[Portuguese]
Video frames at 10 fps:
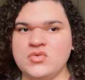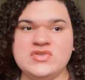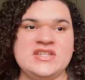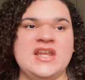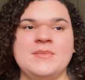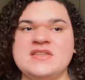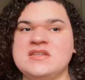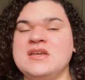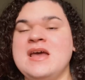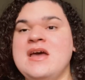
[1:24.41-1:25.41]
O cinema,
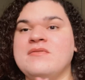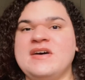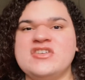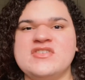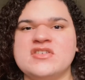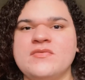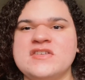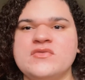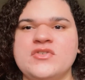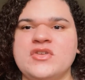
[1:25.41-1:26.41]
assim, várias vezes que eu
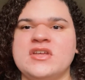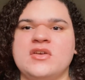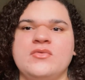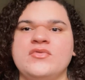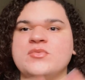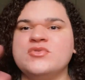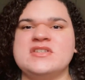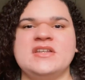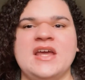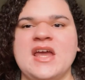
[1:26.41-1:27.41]
faço vídeo aqui, que eu vi um filme
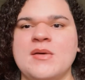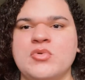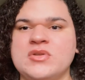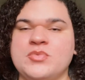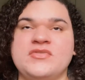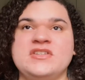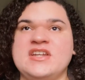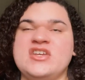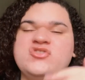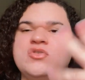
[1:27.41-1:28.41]
no cinema, ou tipo, vi
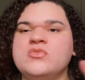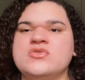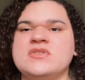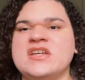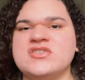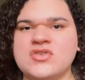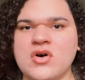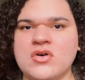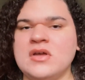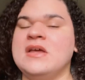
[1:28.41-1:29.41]
três filmes num dia
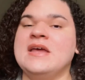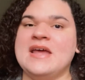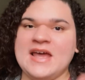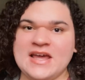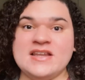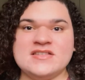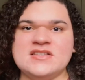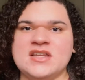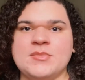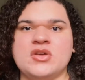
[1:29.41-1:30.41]
só é
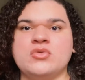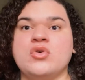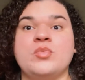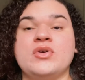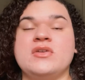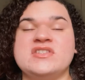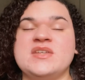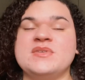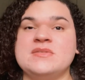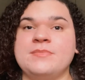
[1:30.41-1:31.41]
nesse cinema que eu tô, porque ele é um
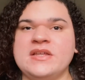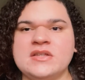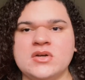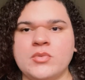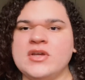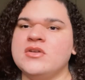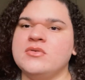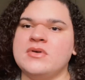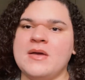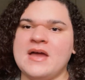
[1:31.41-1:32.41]
cinema assim bem
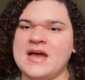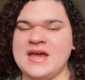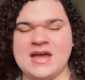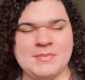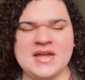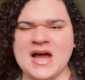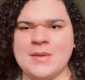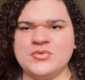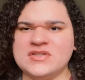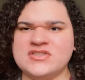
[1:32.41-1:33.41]
tranquilo, é, é bem
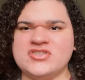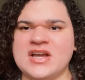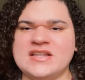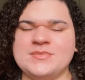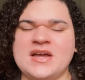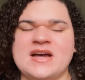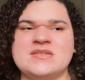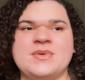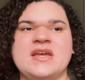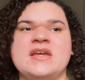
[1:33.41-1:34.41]
rápido assim de chegar da minha
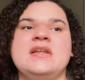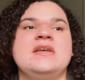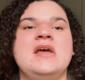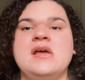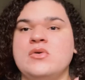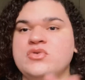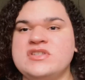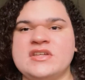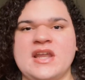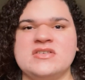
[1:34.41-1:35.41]
casa para ele.
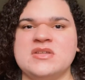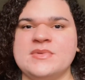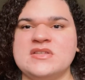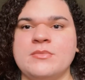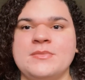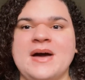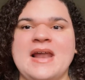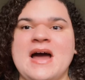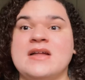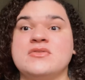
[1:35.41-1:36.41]
Os ingressos também são bem
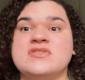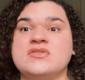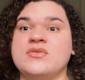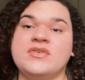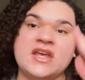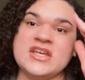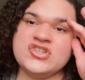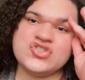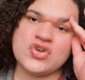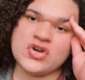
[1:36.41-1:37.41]
baratos, então eu fiquei
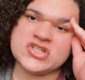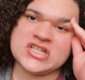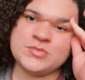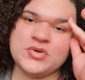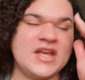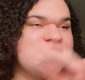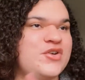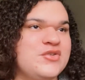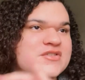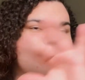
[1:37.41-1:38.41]
em choque, gente, porque a
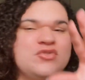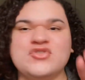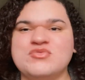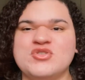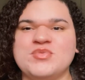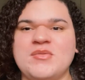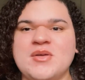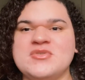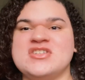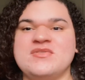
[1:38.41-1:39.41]
solução de todos os meus
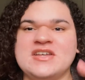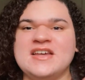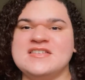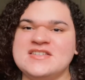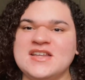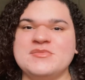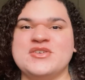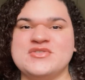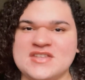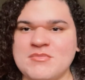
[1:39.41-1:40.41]
problemas estavam naquele cinema
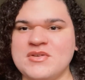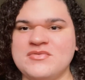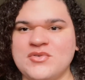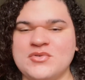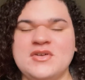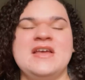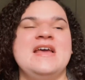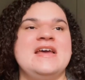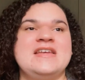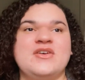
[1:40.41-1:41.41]
que eu sempre vou.
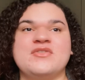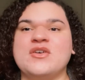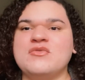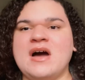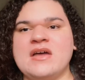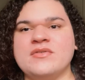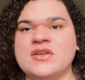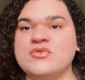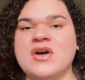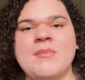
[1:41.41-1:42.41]
E eu fiquei com raiva,
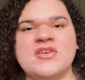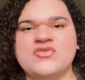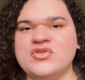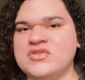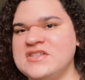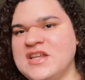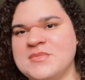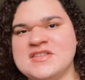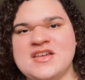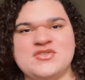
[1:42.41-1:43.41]
né? Eu nunca mais vou em outro
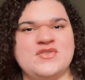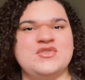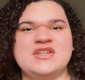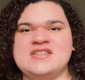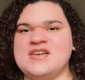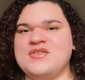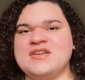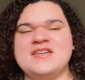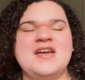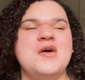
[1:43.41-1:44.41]
cinema, sério, eu só vou nesse
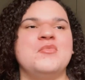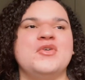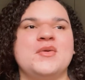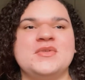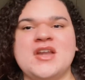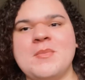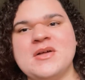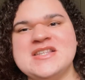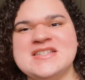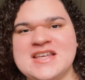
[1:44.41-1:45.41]
agora, porque eu me
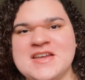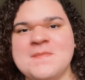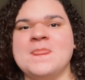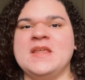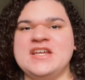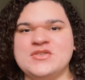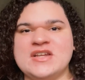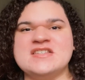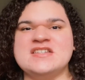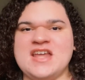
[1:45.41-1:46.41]
traumatizei indo
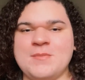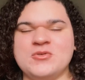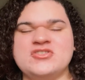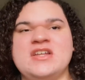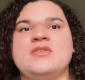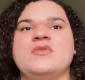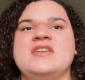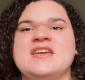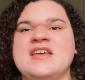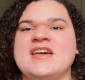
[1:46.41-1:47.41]
na Cinépolis, né? Então eu
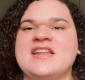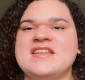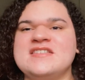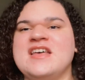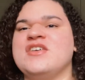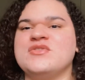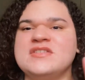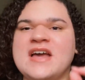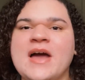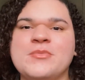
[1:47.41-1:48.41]
queria aqui agradecer a
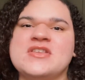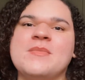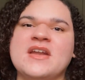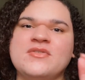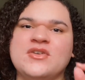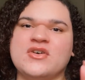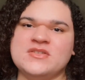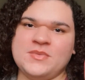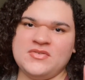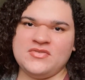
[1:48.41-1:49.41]
UCI por ser
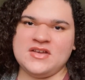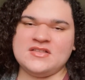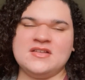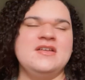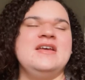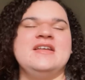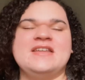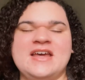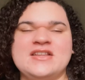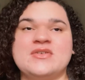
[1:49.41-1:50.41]
maravilhosa e perfeita,
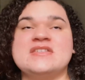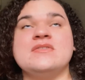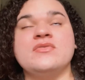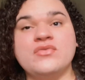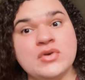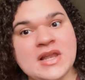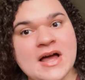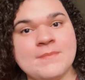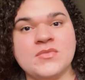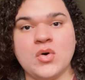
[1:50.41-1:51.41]
né? Então assim, fui
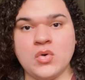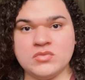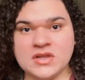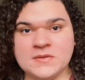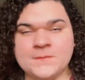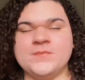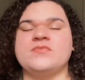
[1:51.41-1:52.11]
lá ontem,